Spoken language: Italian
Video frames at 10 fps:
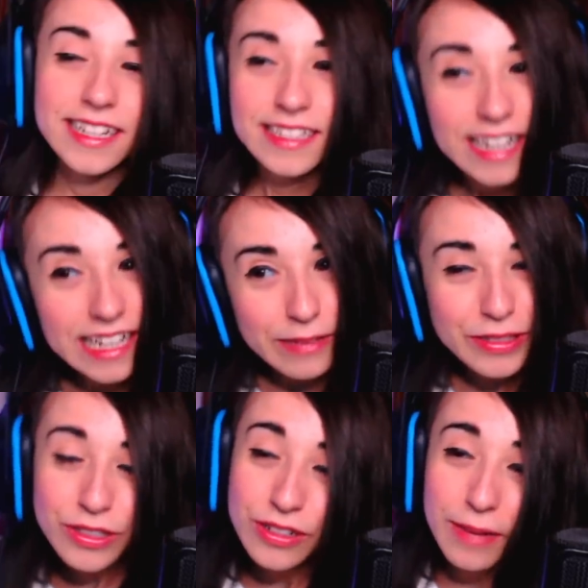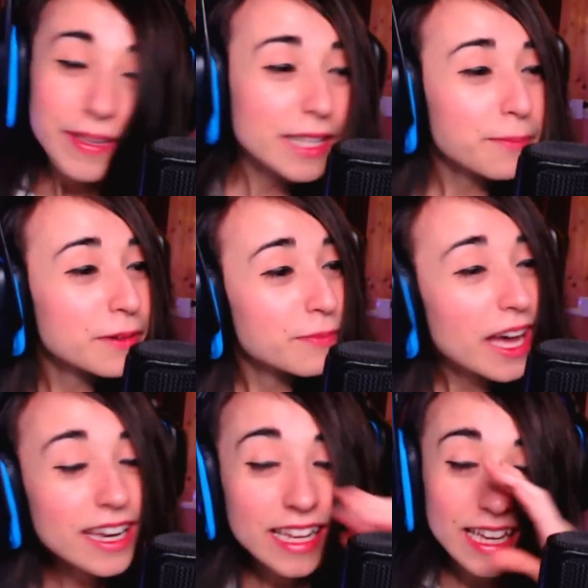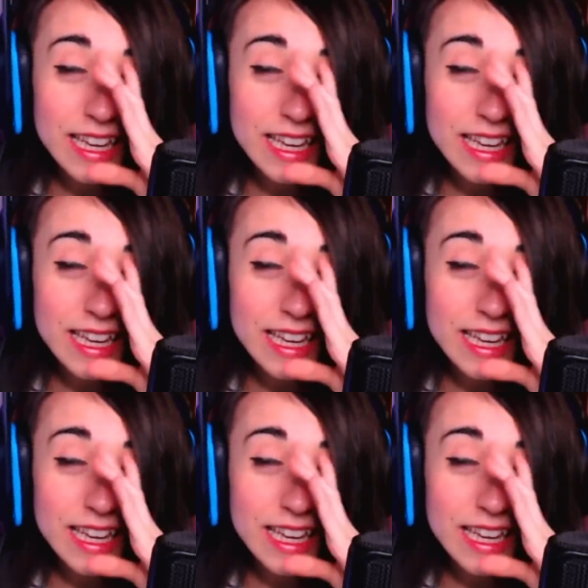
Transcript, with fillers: Ragazzi, mi sono cambiata per bene